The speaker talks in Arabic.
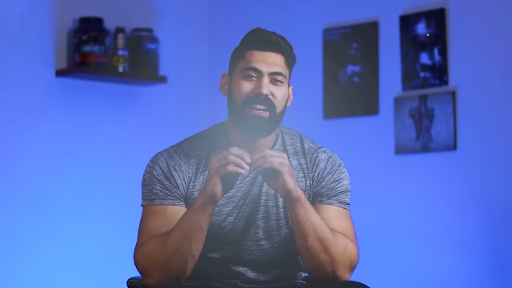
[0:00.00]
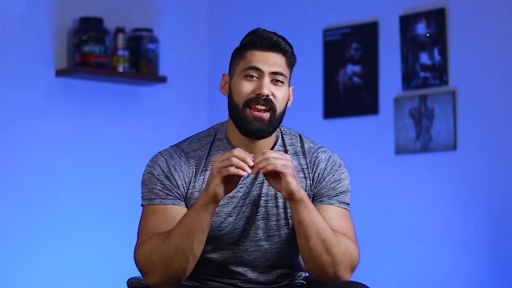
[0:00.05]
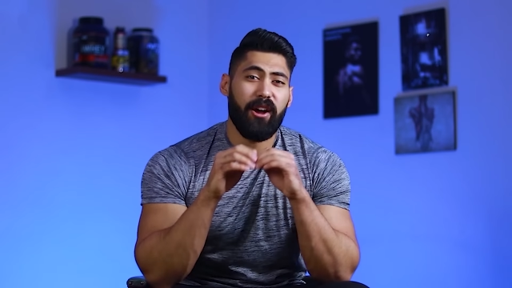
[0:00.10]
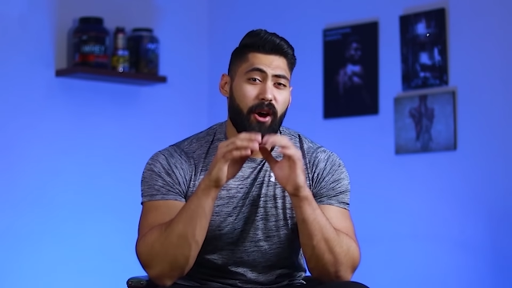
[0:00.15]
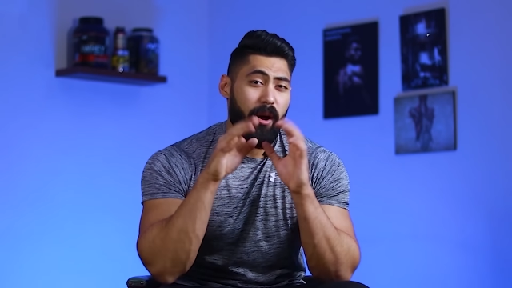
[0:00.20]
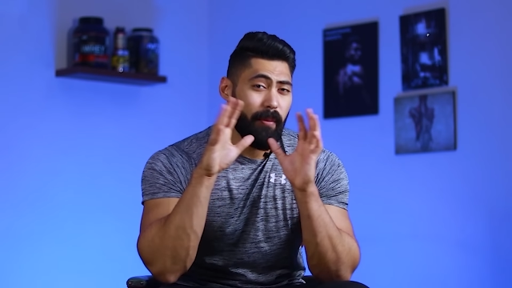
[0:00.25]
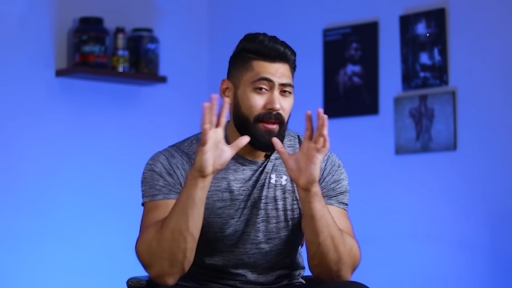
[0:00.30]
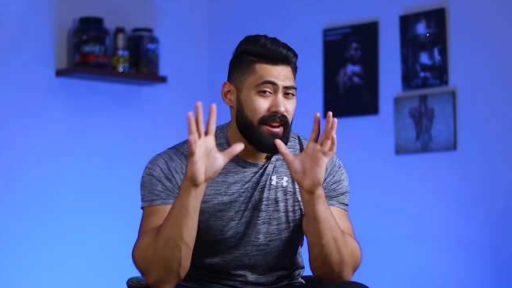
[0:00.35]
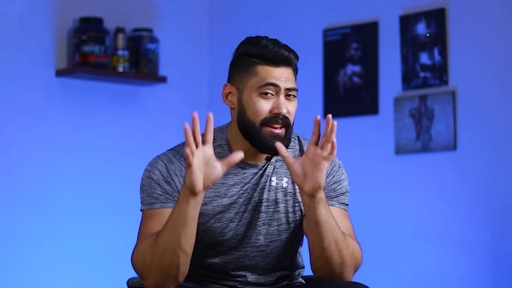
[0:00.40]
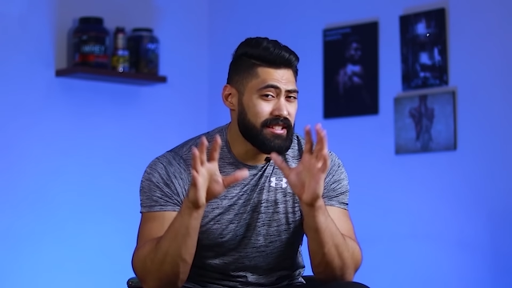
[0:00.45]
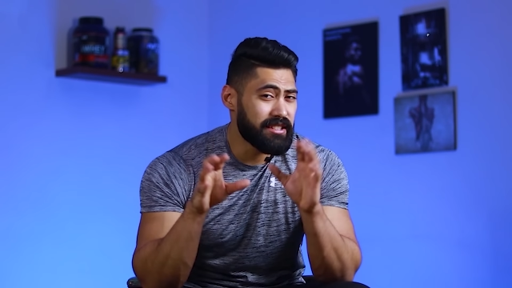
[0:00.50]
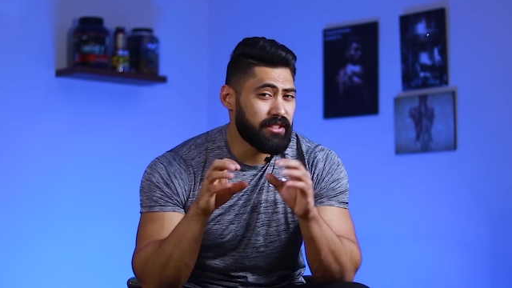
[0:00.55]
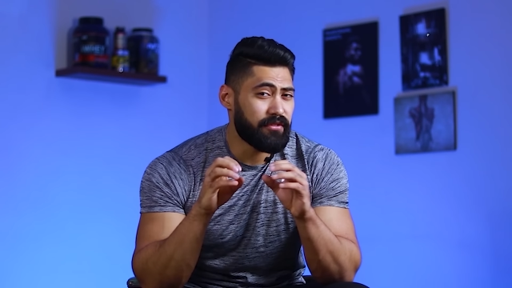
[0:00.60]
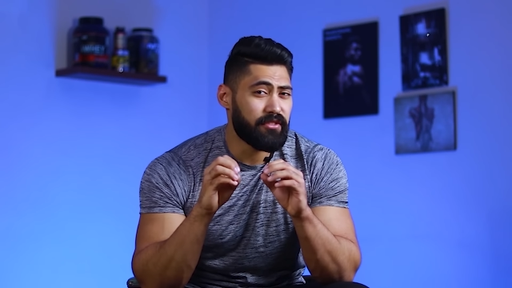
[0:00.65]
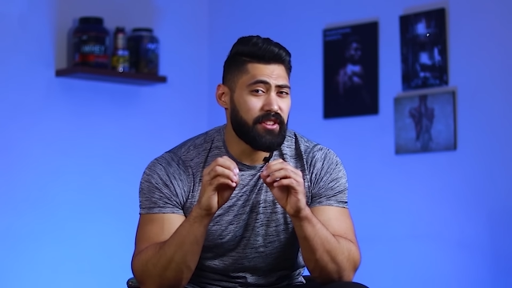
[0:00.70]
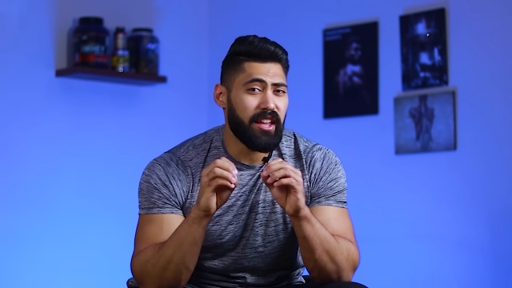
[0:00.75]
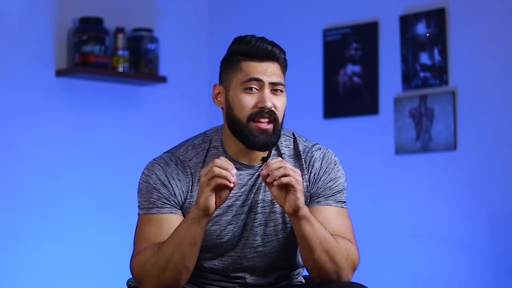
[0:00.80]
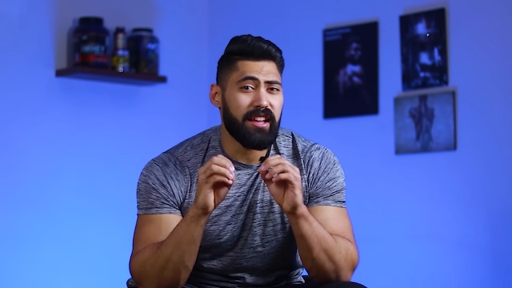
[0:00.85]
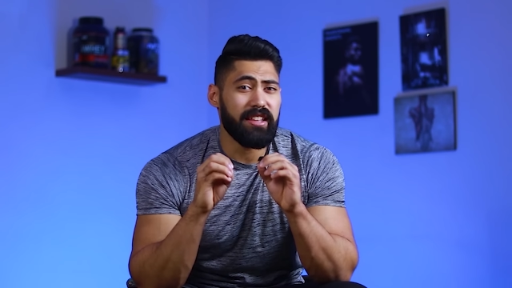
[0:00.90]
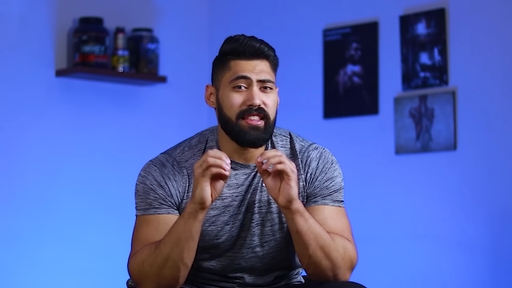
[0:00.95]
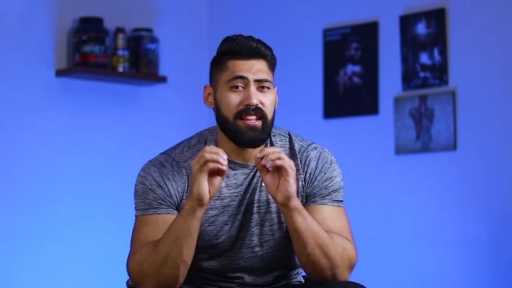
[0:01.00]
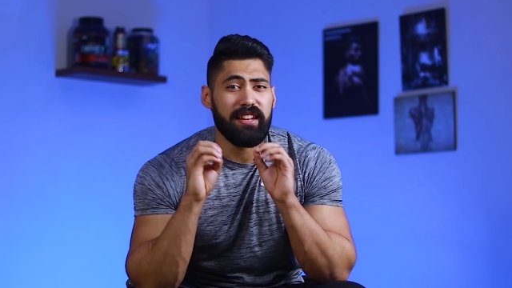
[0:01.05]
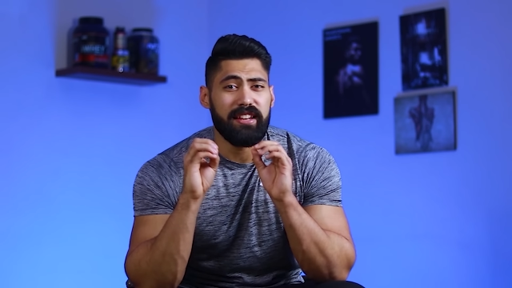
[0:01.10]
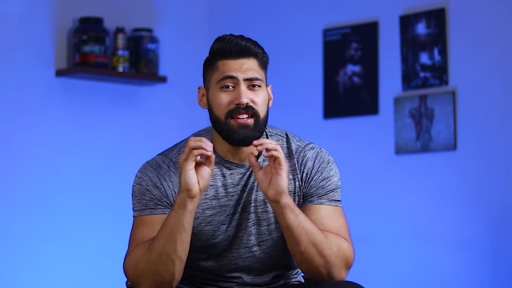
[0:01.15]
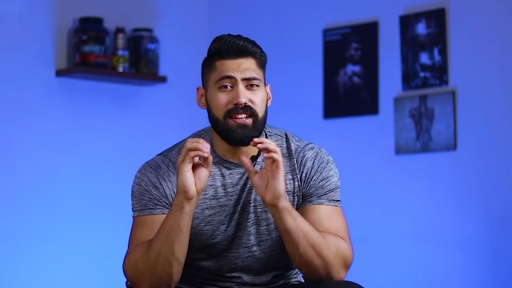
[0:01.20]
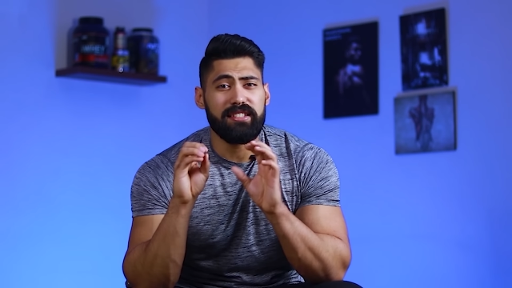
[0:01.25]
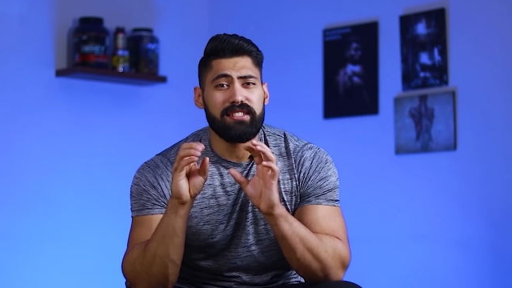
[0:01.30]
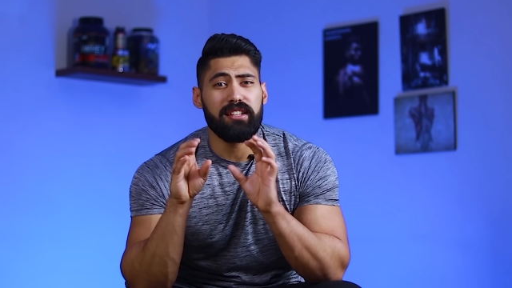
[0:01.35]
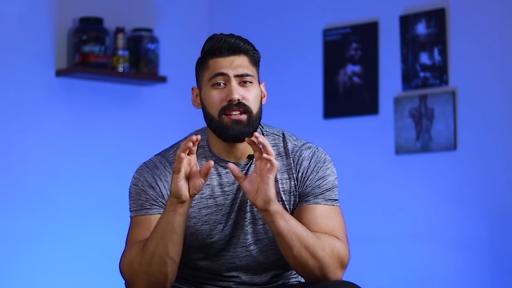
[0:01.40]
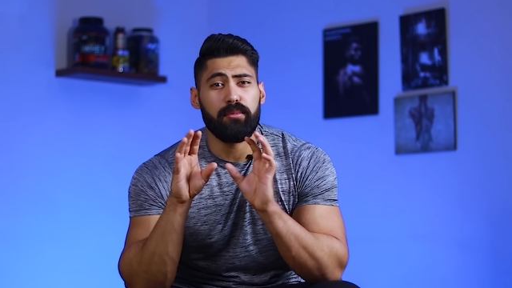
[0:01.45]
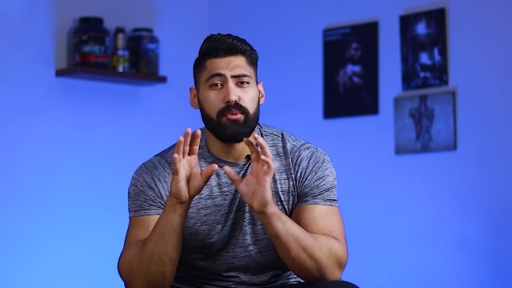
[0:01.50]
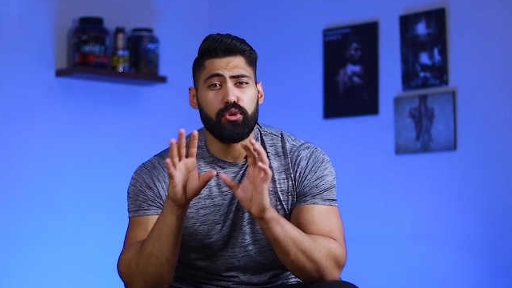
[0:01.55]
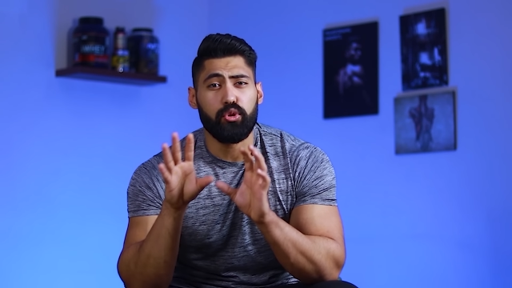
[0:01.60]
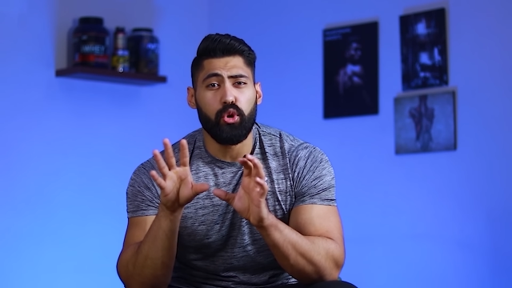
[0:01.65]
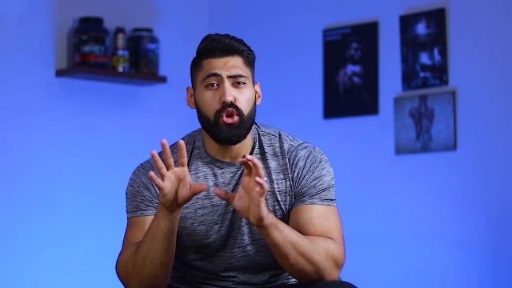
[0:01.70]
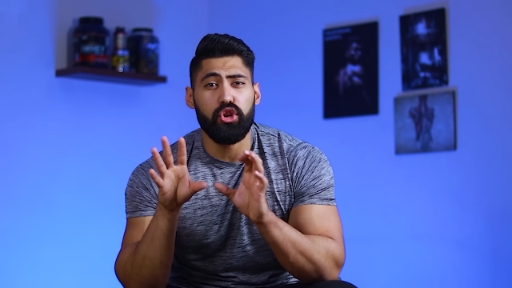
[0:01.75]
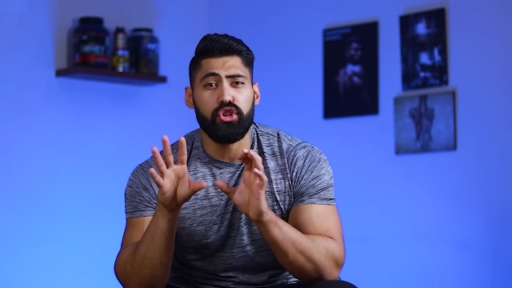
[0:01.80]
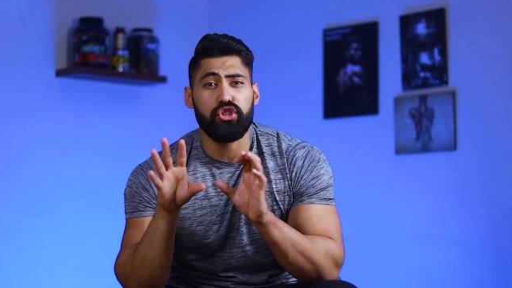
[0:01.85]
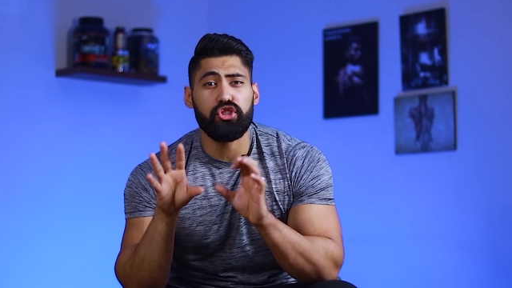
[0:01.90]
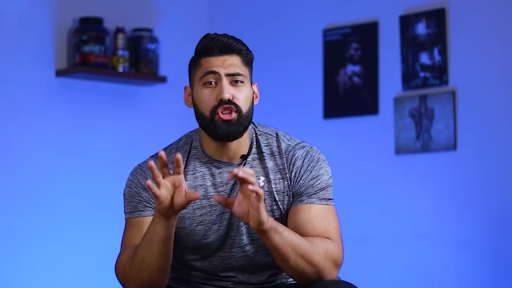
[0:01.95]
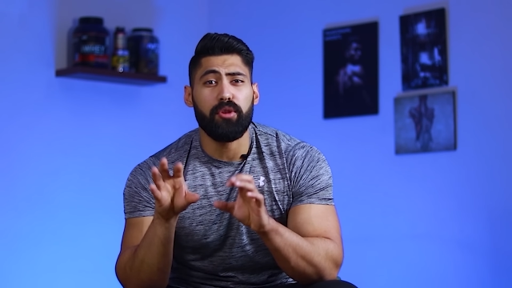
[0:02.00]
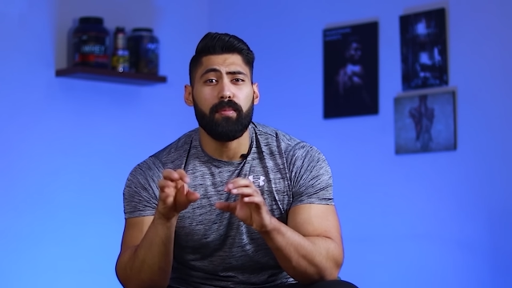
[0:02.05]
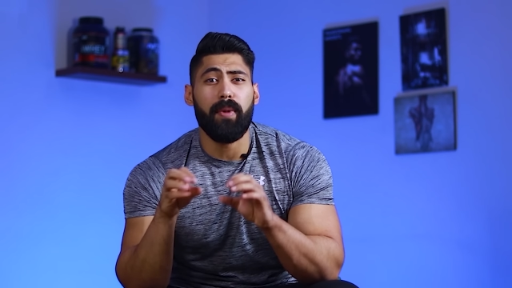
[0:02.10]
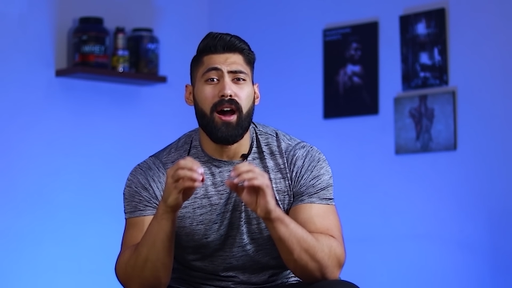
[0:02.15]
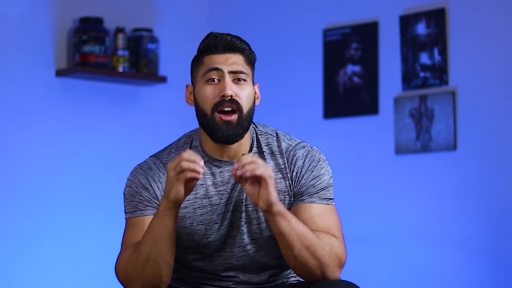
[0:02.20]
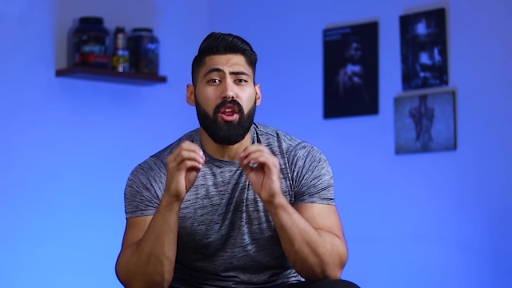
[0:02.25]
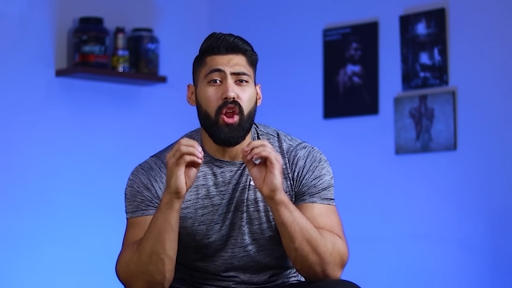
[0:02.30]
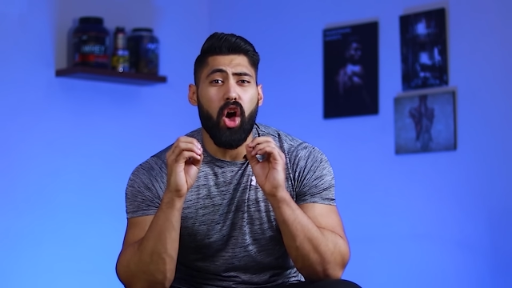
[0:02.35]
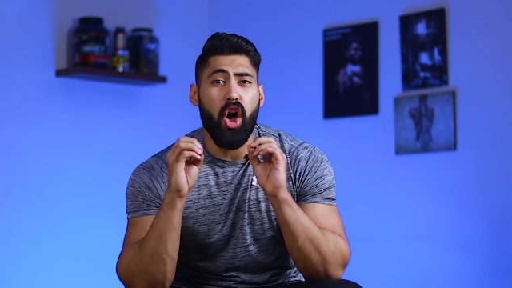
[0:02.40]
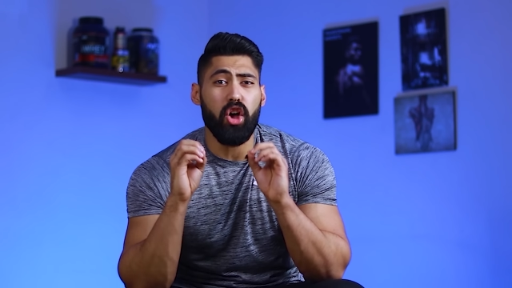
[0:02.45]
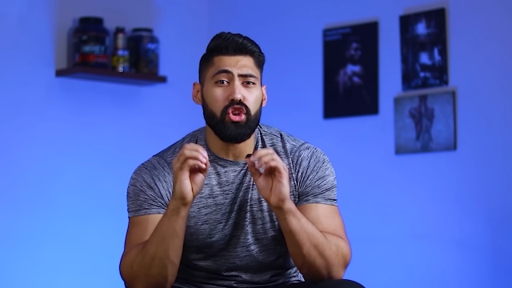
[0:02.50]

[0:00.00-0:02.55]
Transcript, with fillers: لو عملنا استفتاء كده للناس اللي بتروح الجيم على